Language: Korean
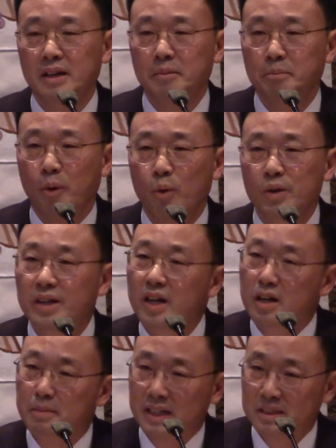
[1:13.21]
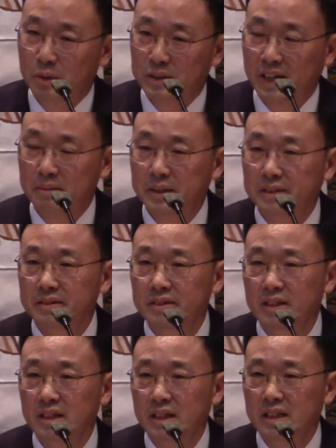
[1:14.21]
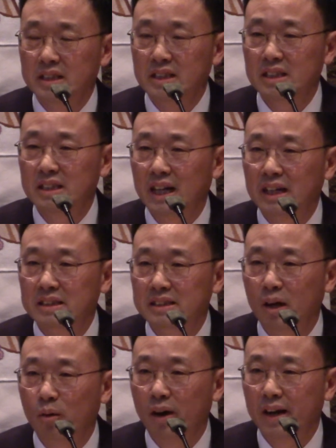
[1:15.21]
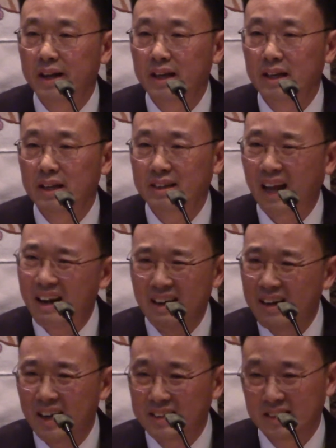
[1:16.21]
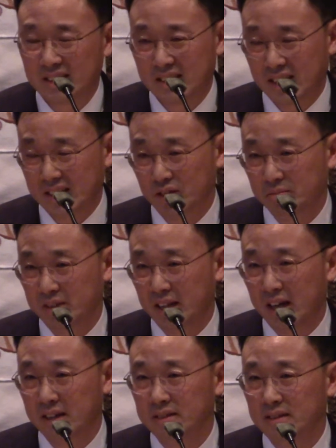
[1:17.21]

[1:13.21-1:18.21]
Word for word: 복을 경험하지 못하면 신앙생활이 달라지지를 않습니다.